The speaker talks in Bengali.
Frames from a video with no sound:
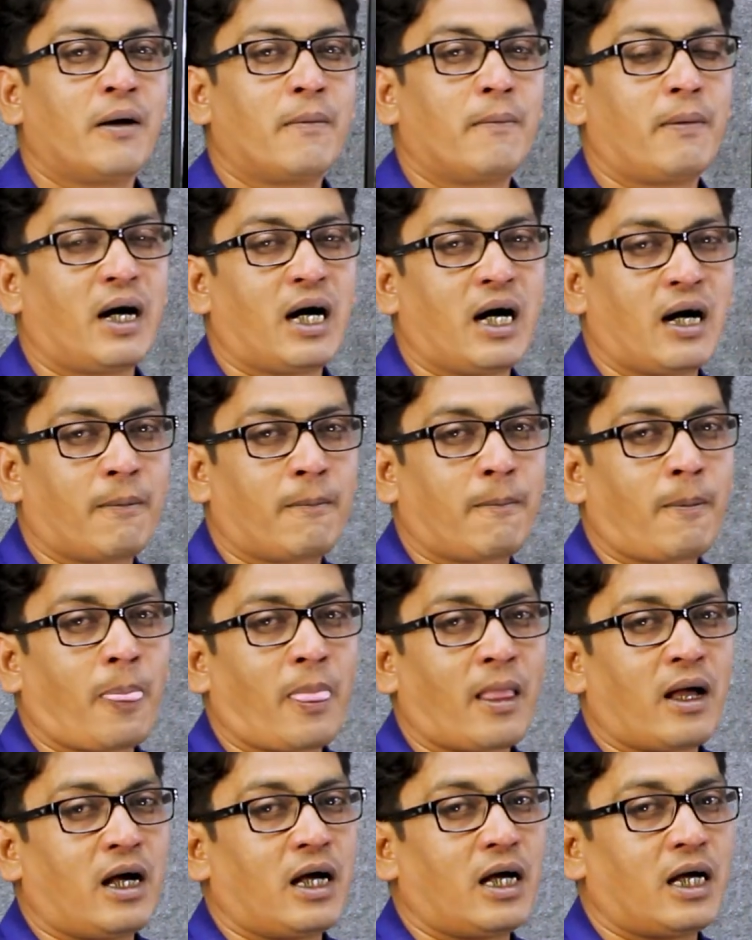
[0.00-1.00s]
বা
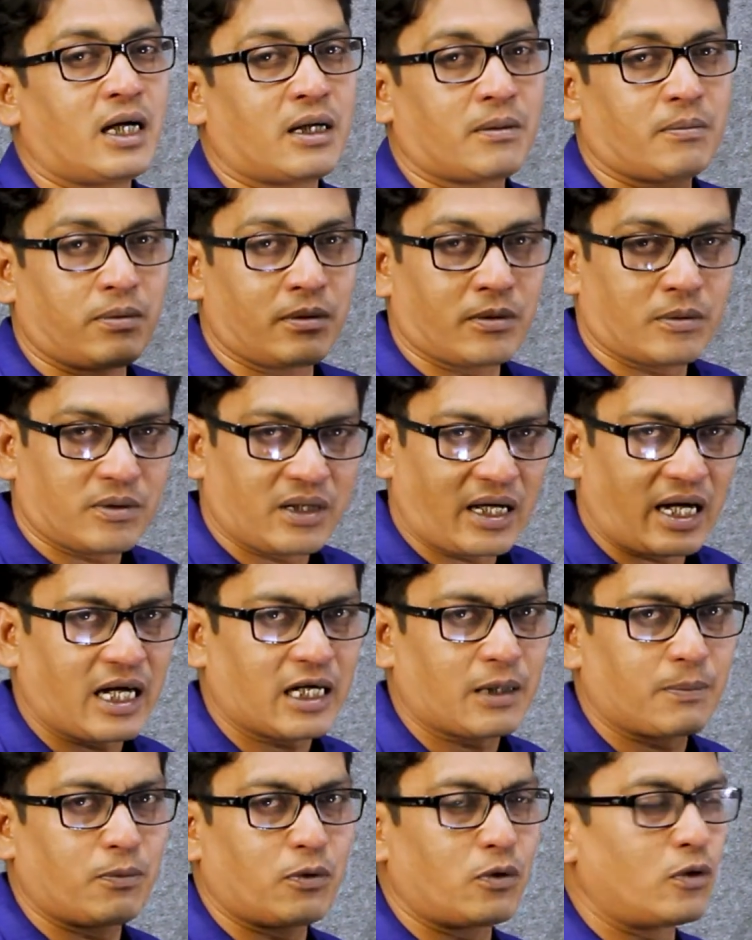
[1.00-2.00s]
নাট
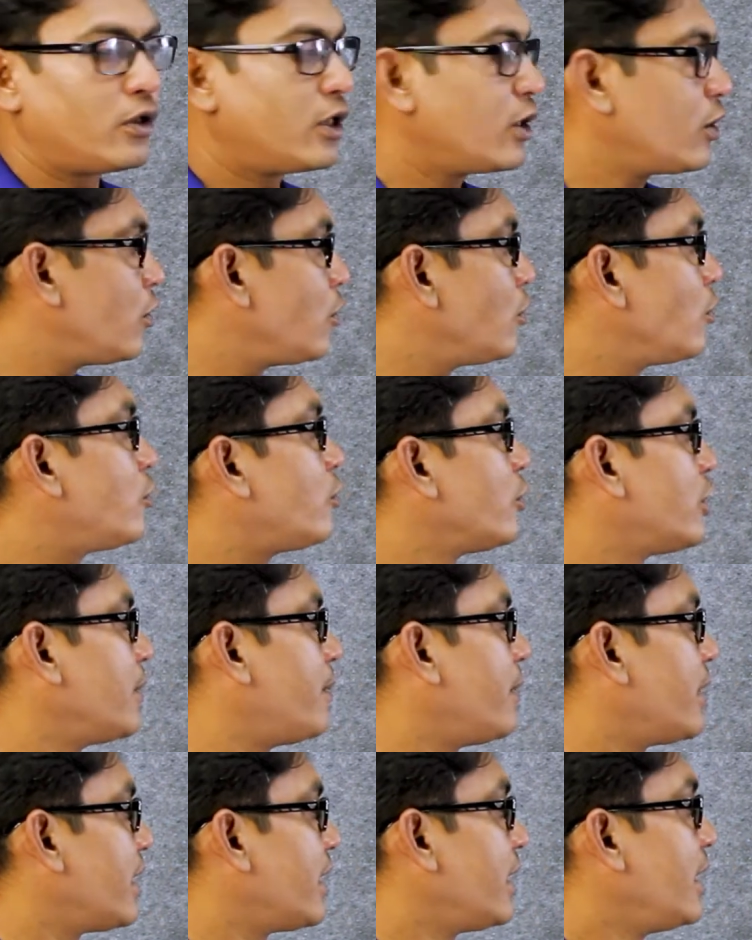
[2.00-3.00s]
বোল্ট এগুলো লুজ হতে
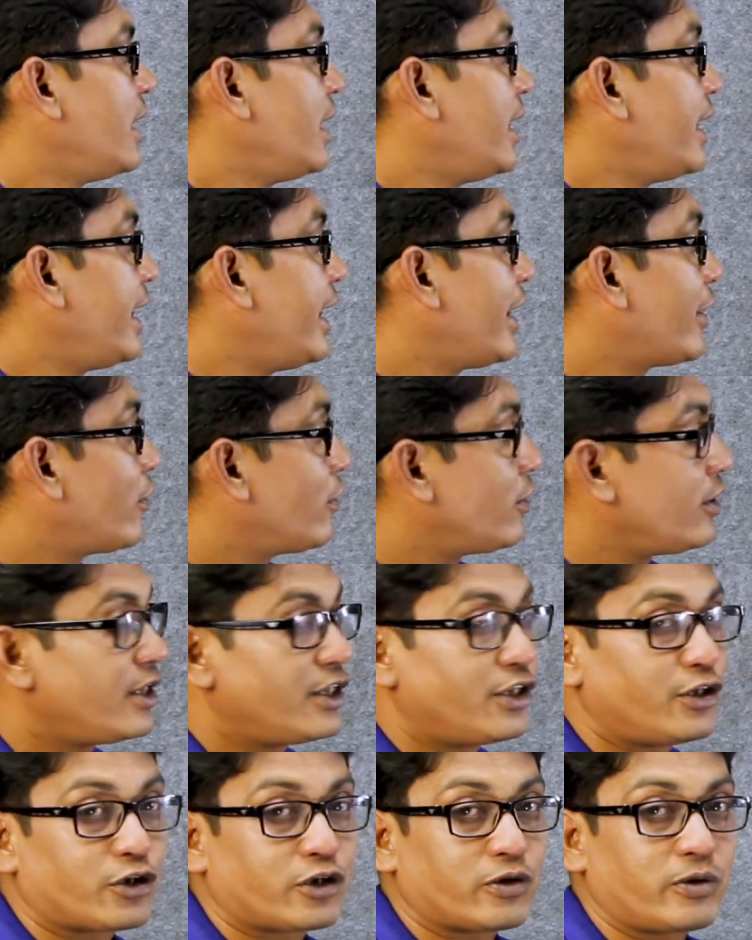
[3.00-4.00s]
পারে এগুলো
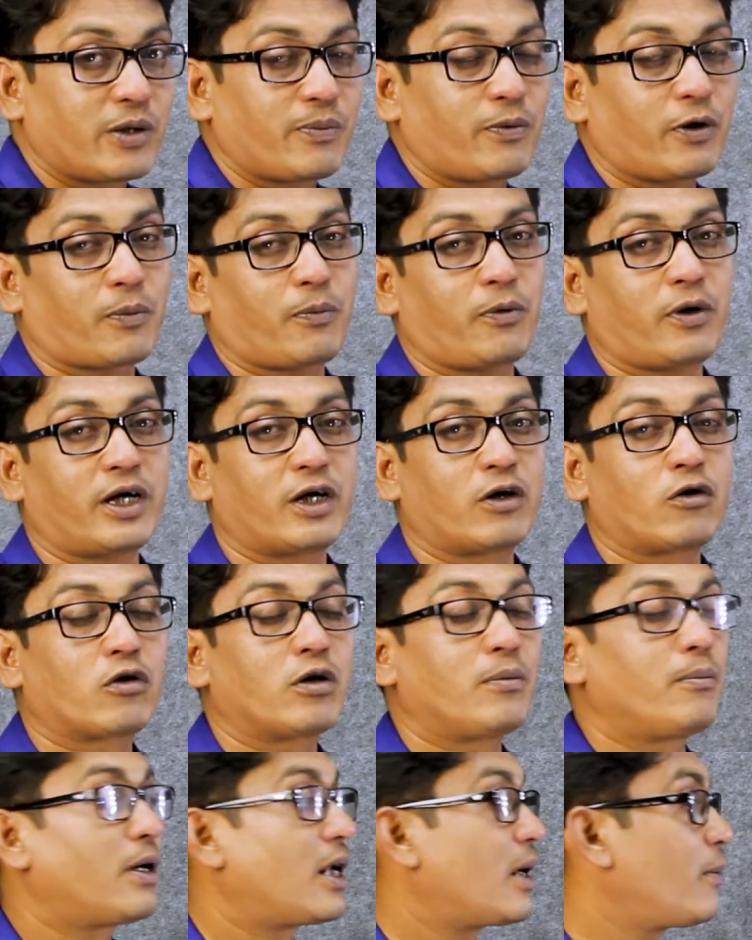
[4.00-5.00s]
নির্দিষ্ট সময় পর পর এগুলোকে
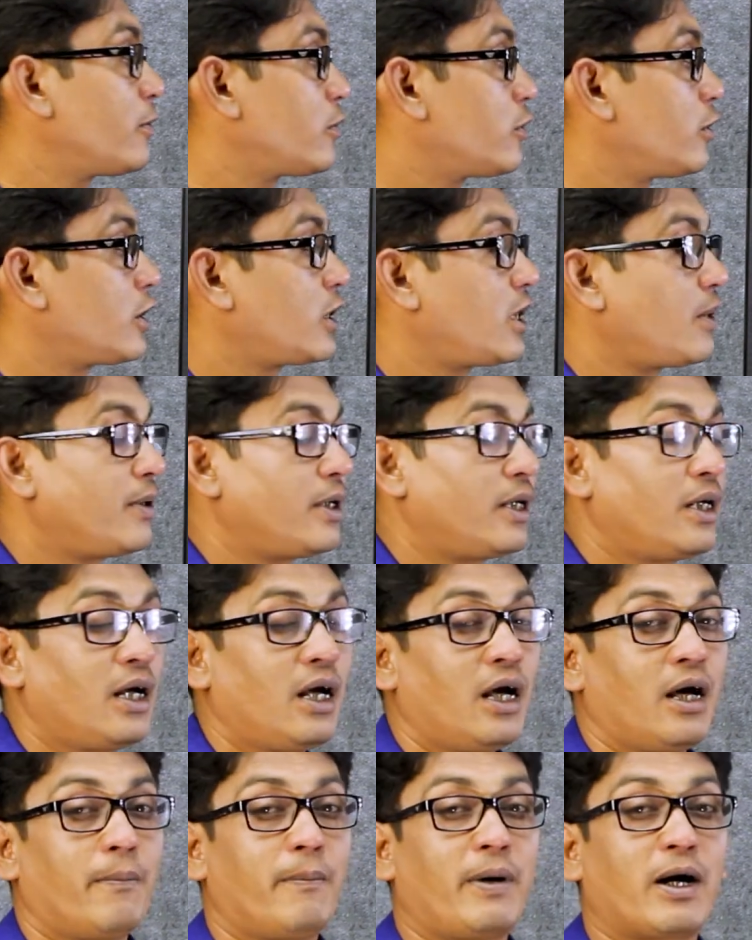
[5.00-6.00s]
মেরামত করতে হবে
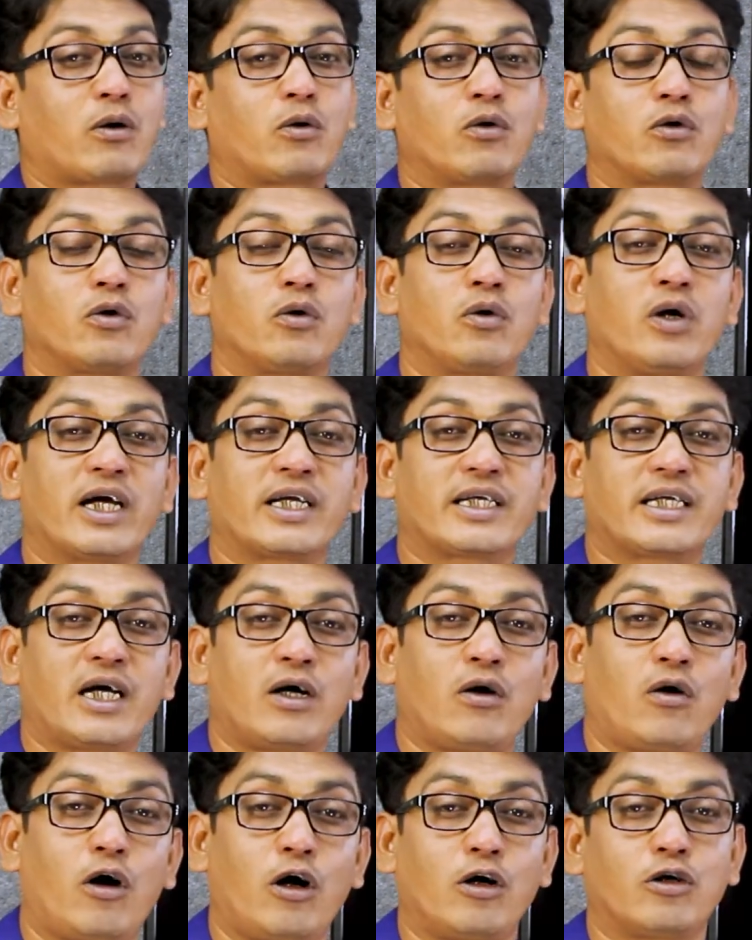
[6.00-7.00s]
বা কোনো একটা
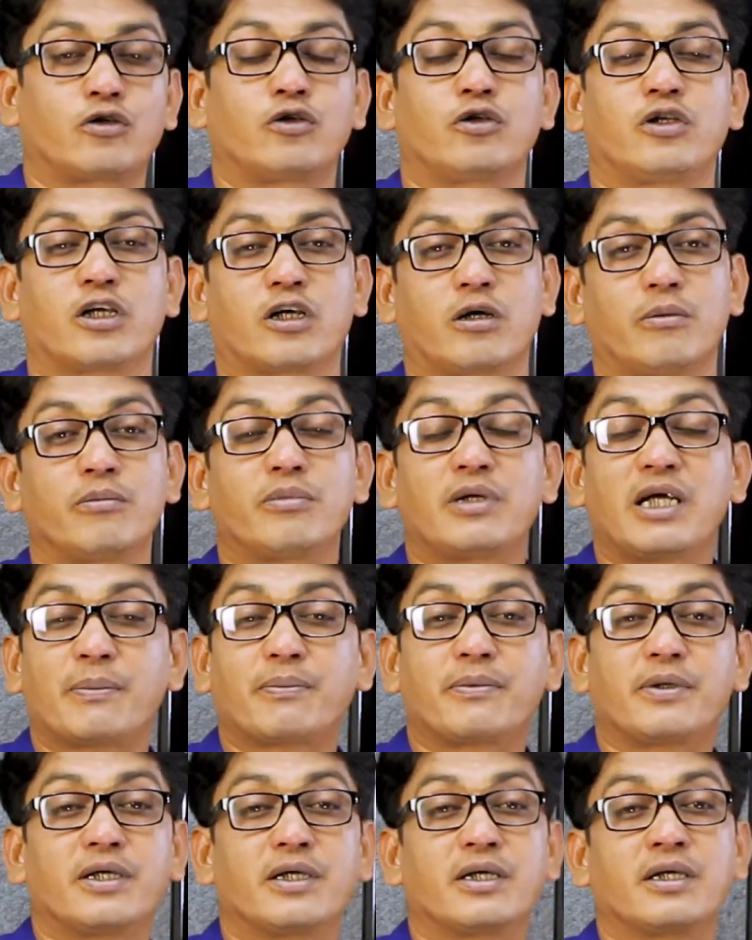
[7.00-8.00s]
অংশ যেরকম
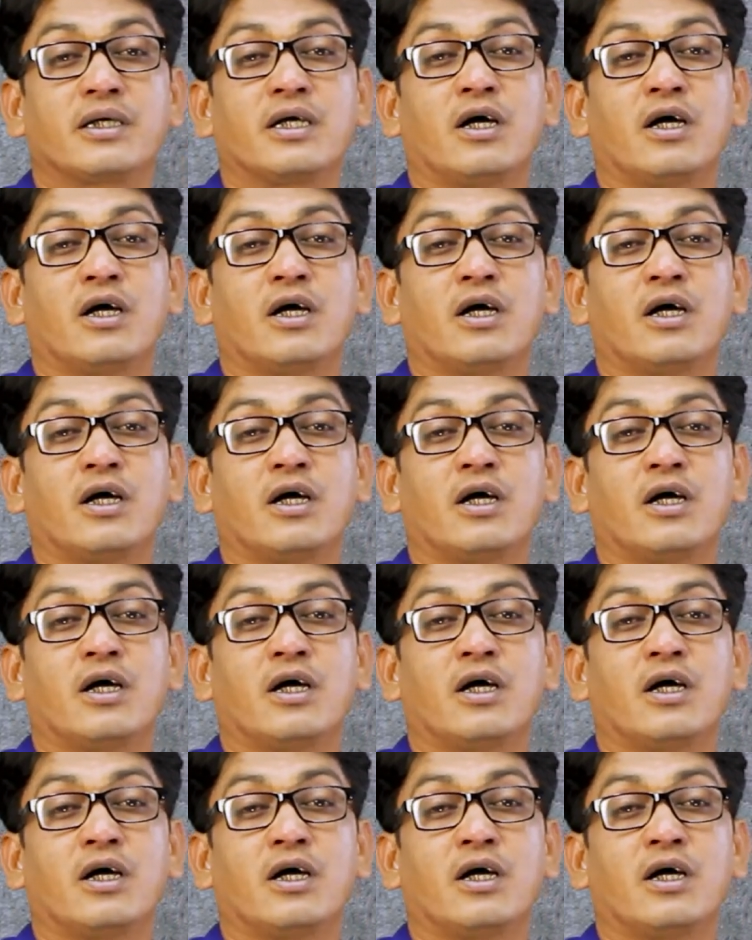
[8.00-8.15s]
ড্যাপটিং